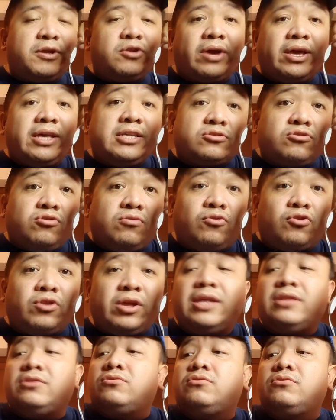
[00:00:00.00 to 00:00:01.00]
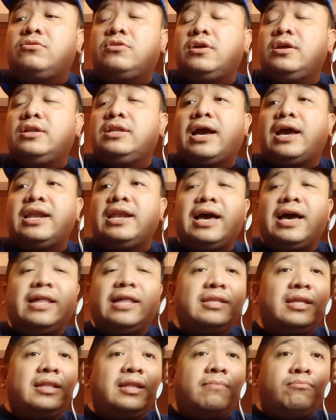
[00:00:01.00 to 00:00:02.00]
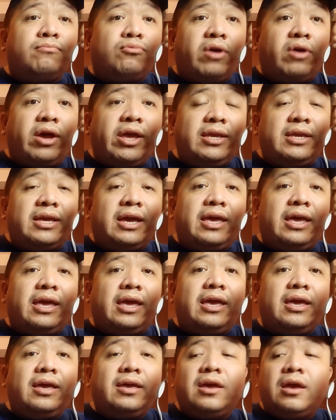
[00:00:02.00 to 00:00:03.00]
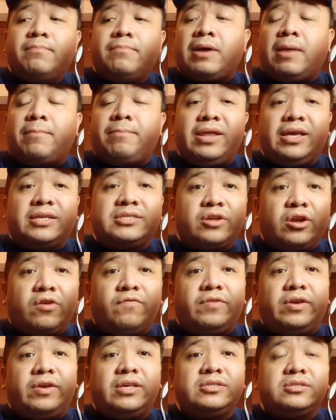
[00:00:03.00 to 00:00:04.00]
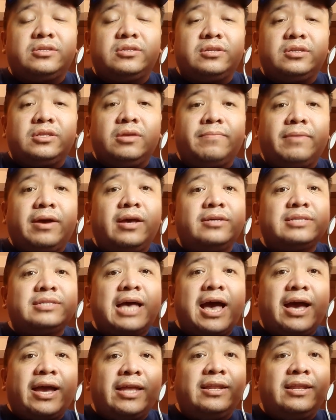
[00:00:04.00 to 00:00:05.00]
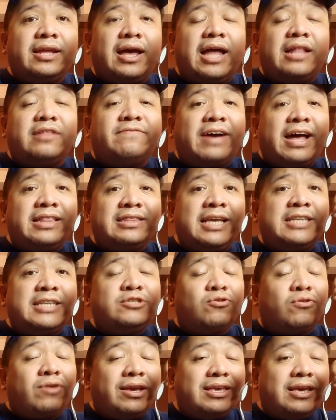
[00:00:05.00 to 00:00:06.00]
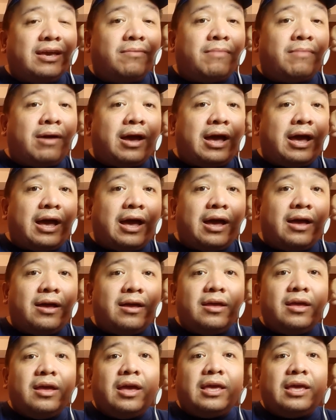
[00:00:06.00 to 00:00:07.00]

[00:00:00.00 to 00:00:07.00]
Pero kay Isko Moreno, nakalahati ng buhay niya eh public service, 'di ba? Sa akin uh, advantage yung kanyang ma, uh,